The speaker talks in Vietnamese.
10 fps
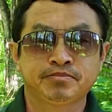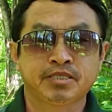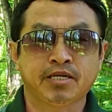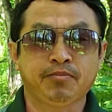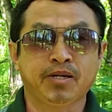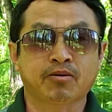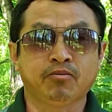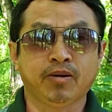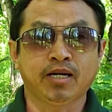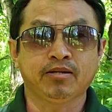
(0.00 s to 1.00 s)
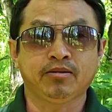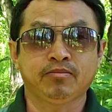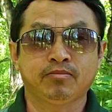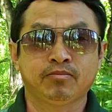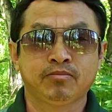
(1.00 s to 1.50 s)
dễ biết của mà đi
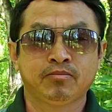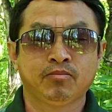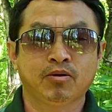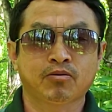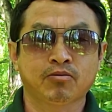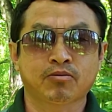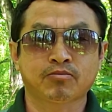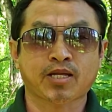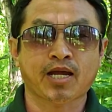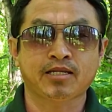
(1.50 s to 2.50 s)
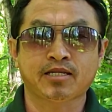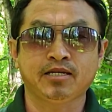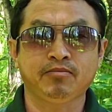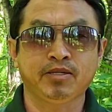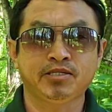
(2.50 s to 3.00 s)
mỗi của lúc con thay
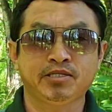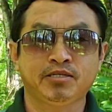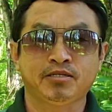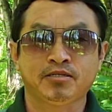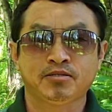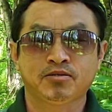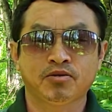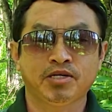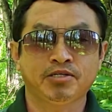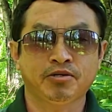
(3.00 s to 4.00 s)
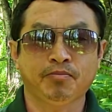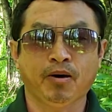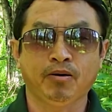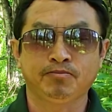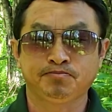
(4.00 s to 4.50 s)
tì mình chỉ nó nên sẽ được bỏ